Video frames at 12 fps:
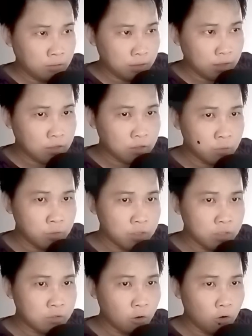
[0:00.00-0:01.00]
Tả Kinh
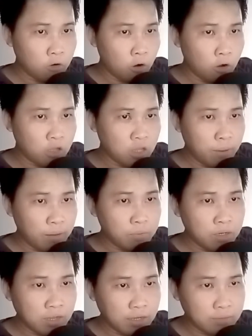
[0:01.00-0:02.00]
Huy gõ gõ cái bàn
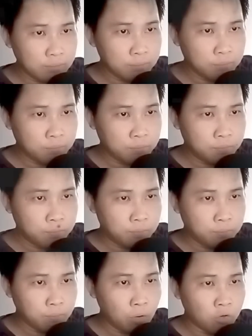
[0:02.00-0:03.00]
bên cạnh,
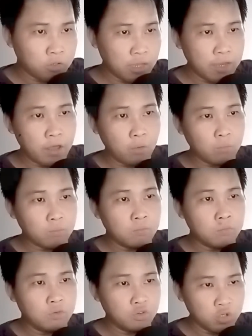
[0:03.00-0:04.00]
môi khẽ động,
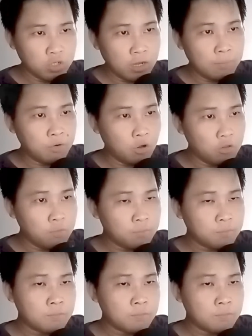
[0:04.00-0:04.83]
truyền âm nói.